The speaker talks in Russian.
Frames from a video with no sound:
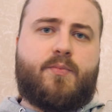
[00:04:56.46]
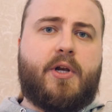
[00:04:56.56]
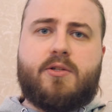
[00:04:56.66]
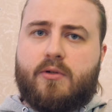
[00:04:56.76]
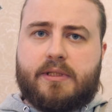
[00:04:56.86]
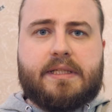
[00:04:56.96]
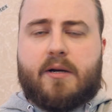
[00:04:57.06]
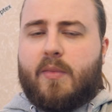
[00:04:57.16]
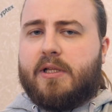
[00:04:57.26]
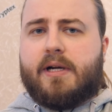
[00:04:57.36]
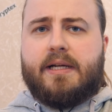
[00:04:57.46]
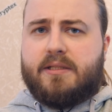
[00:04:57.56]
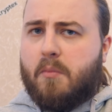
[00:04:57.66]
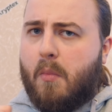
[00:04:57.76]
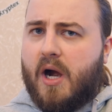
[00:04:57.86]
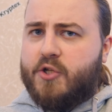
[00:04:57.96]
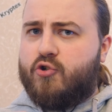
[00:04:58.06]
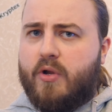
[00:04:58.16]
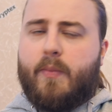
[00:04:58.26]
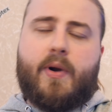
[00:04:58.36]
придет Thermalright
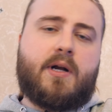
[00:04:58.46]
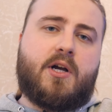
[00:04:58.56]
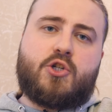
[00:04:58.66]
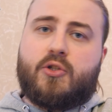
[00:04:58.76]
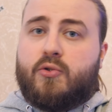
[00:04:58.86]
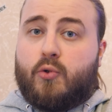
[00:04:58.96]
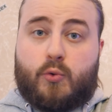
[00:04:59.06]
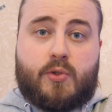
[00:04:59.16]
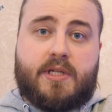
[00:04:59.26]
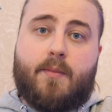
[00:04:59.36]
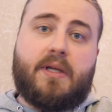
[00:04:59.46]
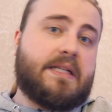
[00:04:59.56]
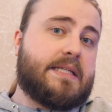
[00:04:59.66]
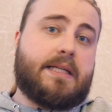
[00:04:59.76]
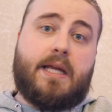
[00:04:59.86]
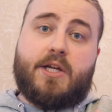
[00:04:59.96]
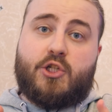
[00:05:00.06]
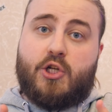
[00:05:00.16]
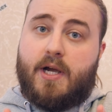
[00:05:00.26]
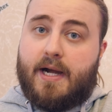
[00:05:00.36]
Мачу и покажет, кто тут самый
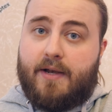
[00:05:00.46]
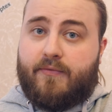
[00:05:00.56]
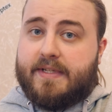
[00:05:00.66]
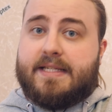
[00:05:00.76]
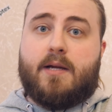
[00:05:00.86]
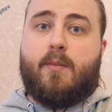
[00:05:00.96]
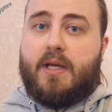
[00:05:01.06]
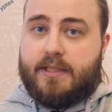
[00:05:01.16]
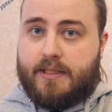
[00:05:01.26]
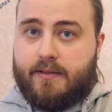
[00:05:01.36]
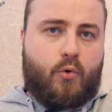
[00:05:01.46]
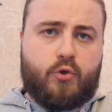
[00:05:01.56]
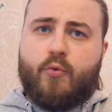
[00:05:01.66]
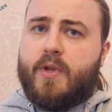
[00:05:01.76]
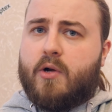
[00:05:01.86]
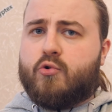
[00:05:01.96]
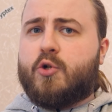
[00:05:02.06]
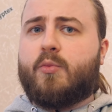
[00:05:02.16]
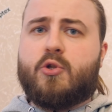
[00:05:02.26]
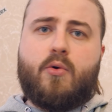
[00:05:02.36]
настоящий альфа-самец. Он у меня
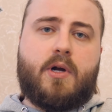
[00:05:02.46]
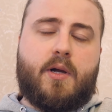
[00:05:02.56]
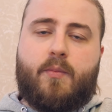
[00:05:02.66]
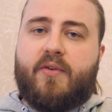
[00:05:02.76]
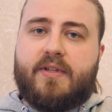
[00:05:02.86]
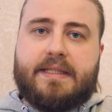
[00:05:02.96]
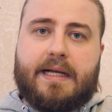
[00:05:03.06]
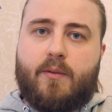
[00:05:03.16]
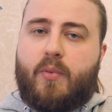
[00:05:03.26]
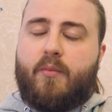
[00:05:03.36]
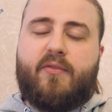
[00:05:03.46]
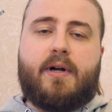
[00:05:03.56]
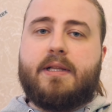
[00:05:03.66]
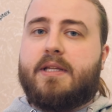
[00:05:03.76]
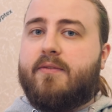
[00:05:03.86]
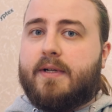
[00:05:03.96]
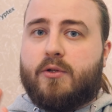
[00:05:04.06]
уже многое повидал, побывал не в